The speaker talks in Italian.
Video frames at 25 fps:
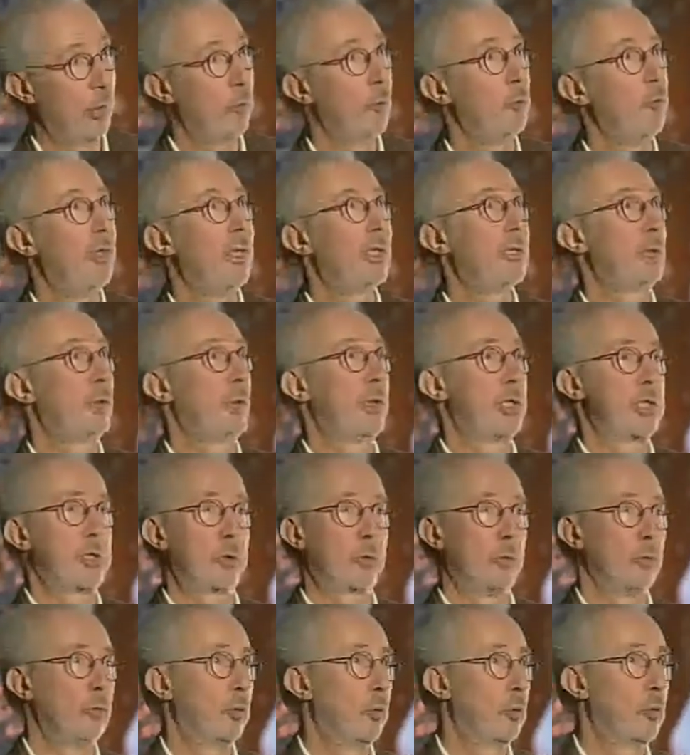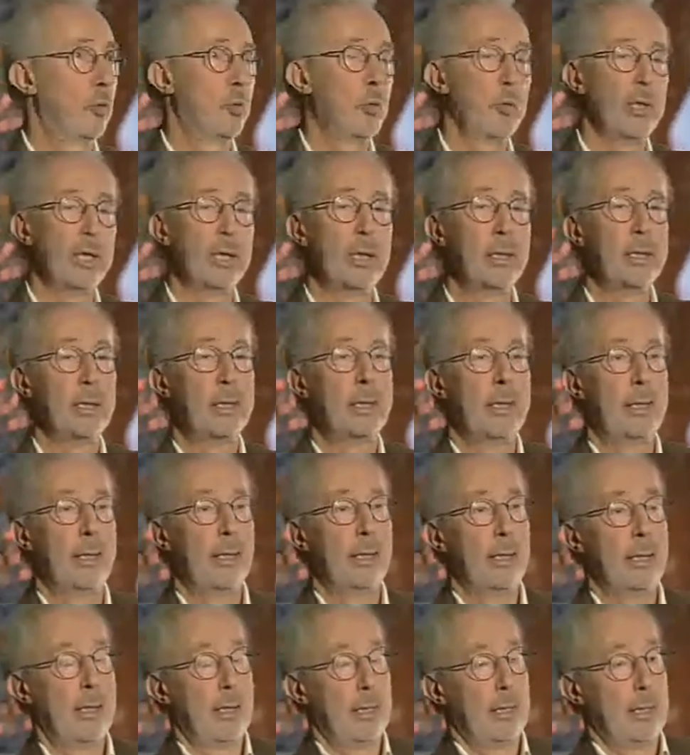L'obiezione secondo cui
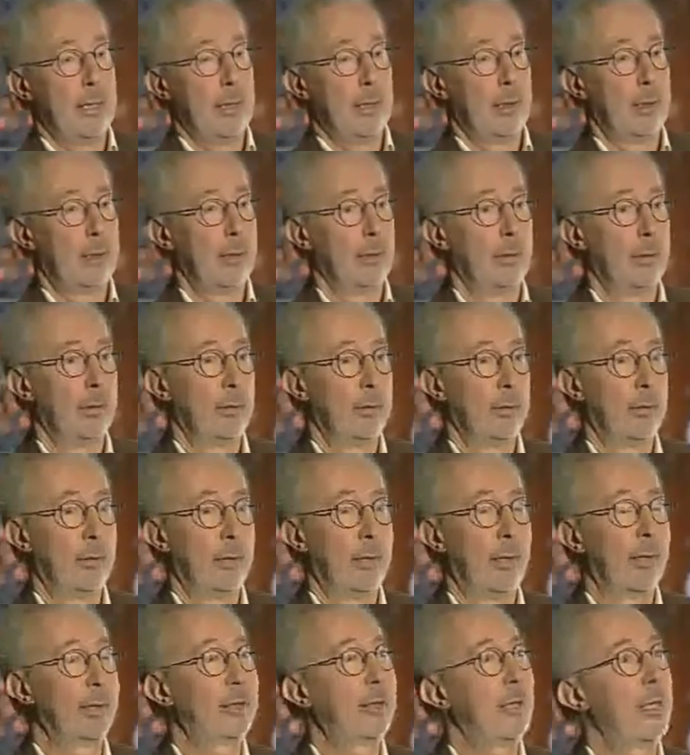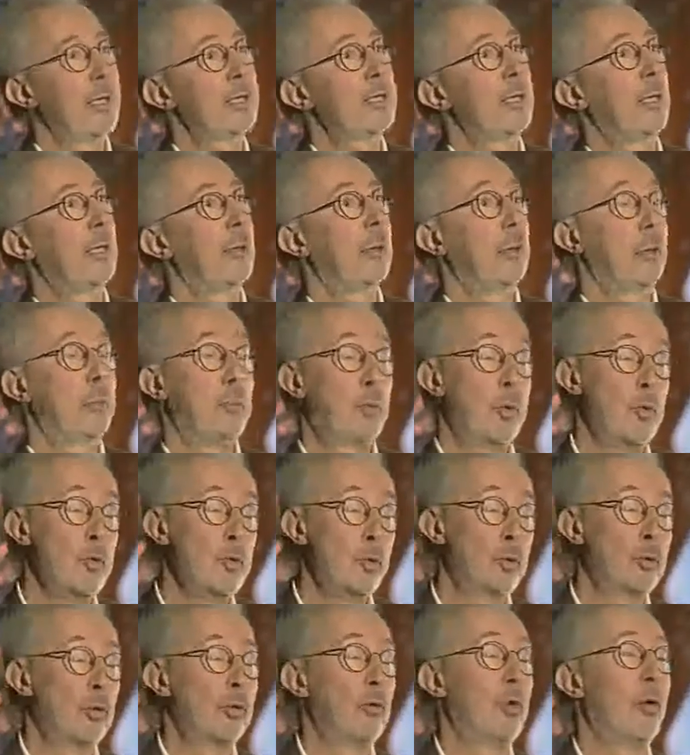eh, la Chiesa
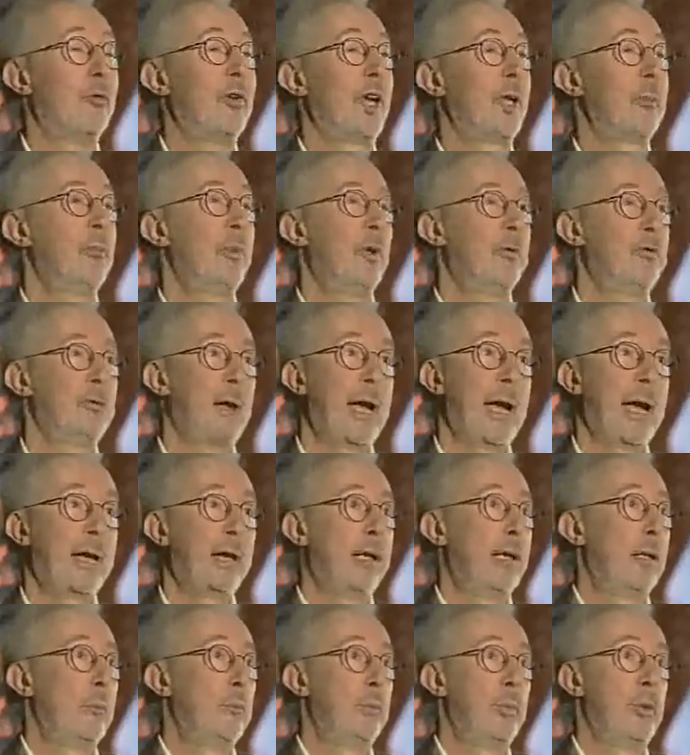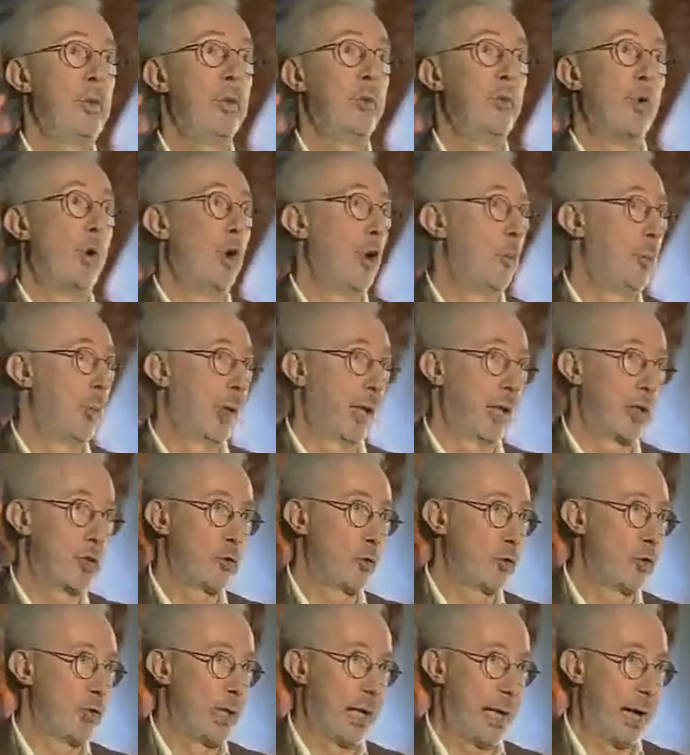appunto dovrebbe fare più opera
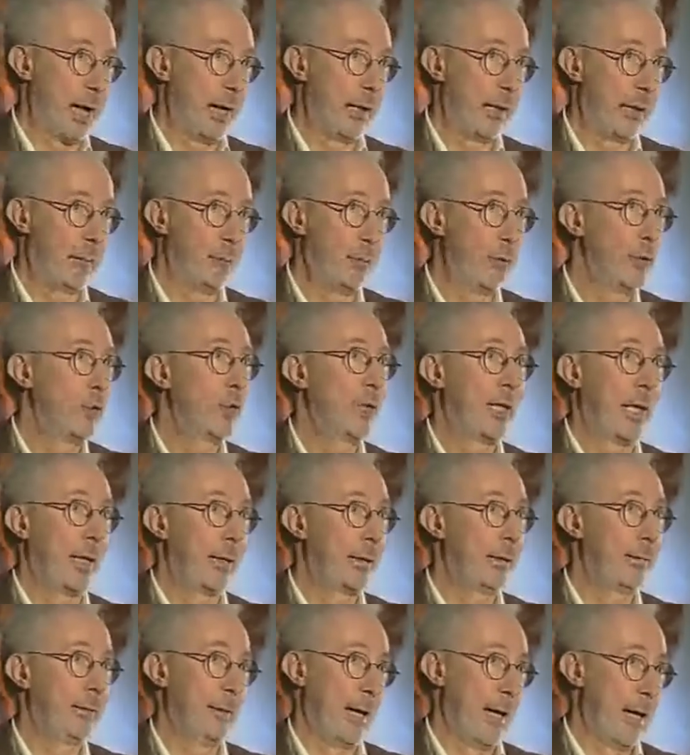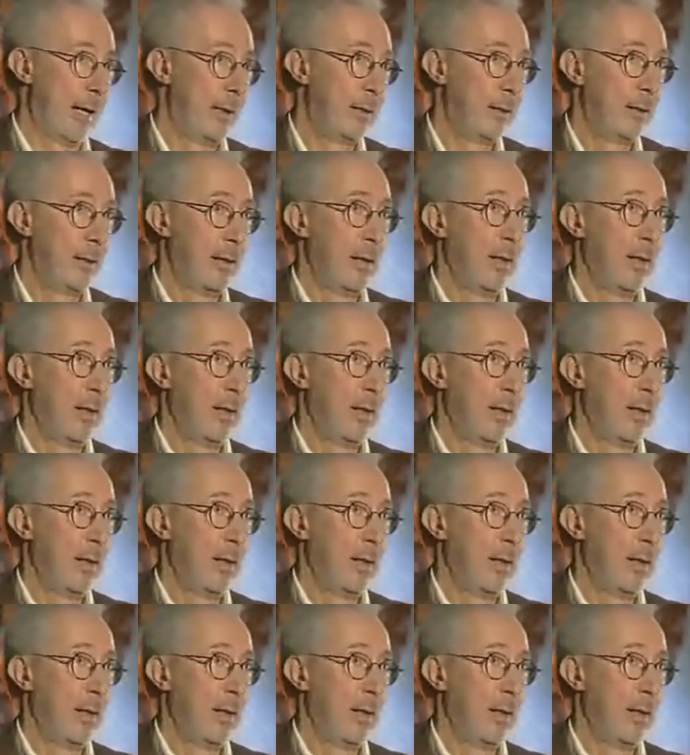sociale, più carità,